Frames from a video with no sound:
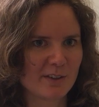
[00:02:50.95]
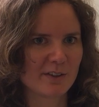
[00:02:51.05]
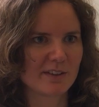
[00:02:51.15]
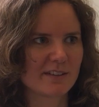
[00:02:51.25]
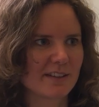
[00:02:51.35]

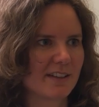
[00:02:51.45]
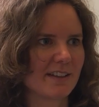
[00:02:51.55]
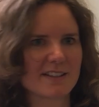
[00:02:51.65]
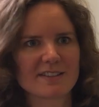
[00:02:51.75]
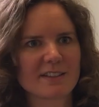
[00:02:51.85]
Und äh,
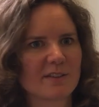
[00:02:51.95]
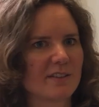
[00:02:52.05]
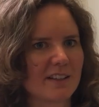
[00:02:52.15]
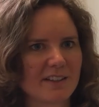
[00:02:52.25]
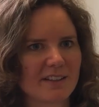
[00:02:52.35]
das ist
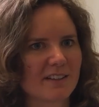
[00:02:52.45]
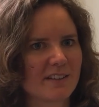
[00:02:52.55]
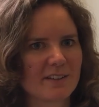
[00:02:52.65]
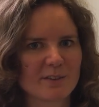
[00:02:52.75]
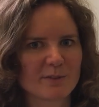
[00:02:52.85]
natürlich
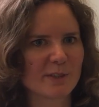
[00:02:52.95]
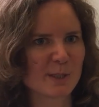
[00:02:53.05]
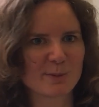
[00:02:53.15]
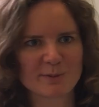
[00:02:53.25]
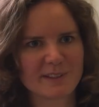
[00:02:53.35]

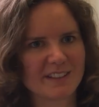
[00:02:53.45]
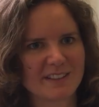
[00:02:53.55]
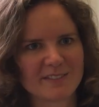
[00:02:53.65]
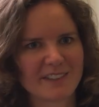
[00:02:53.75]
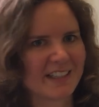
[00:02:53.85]
unfassbar viel
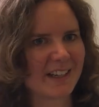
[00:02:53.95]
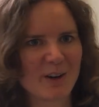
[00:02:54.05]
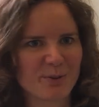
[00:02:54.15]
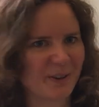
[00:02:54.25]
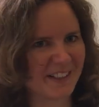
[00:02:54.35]
weniger
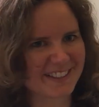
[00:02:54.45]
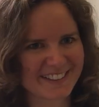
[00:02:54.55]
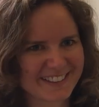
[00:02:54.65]
Aufwand.